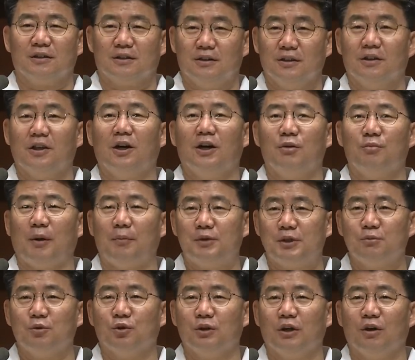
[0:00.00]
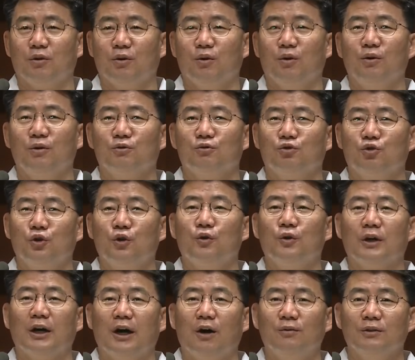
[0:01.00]
그 땅을 밟지 못하고
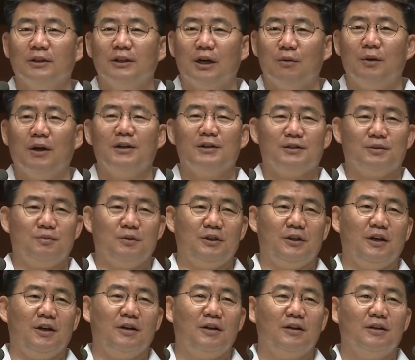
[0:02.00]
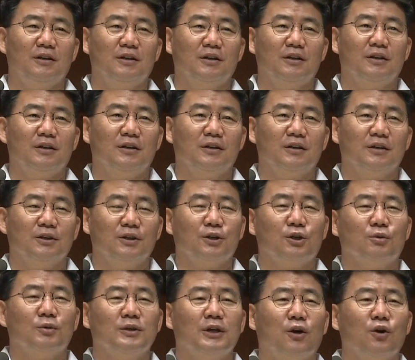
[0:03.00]
두려운 가운데 남아 있습니다.
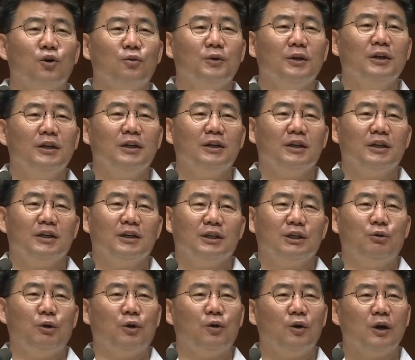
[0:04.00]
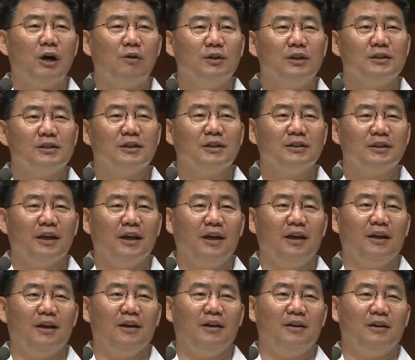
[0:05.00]
여러분 야곱이 이 외로운 가운데 있을
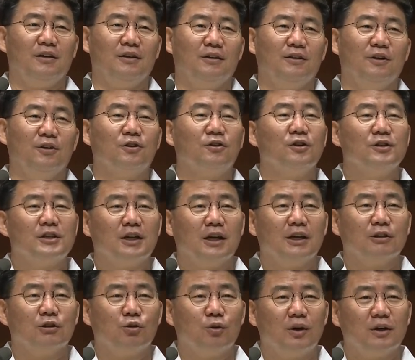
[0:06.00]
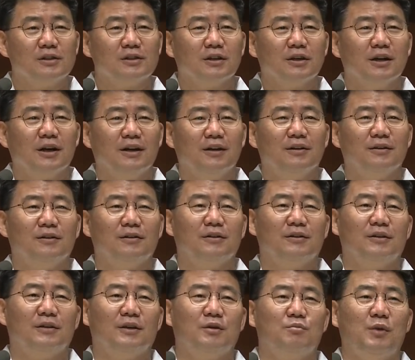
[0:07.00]
때 어떤 생각이 떠올랐을까요?
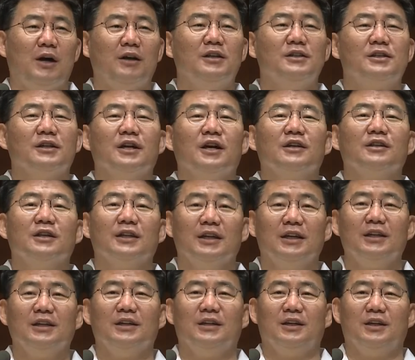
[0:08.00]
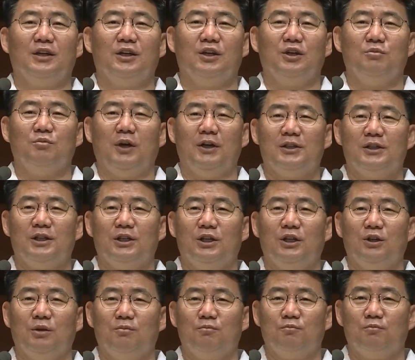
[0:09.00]
많은 생각들이
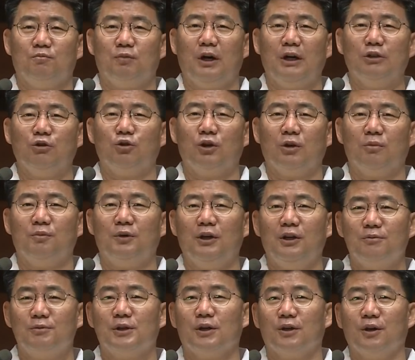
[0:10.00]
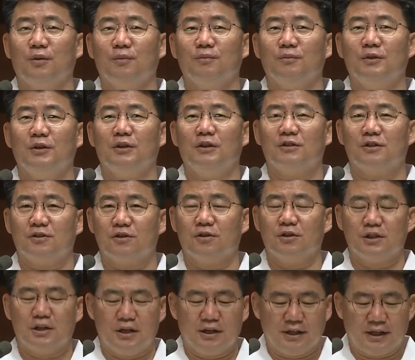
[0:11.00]
마치 파노라 필립처럼
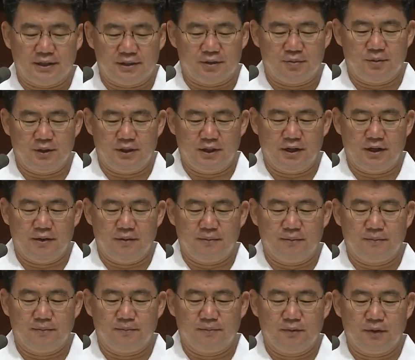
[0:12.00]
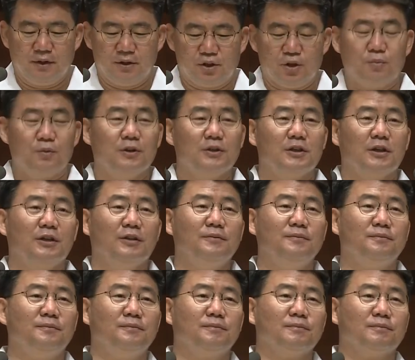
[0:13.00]
스쳐지는 것 같습니다. 첫
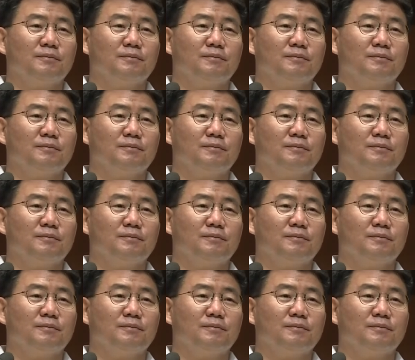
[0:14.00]
번째는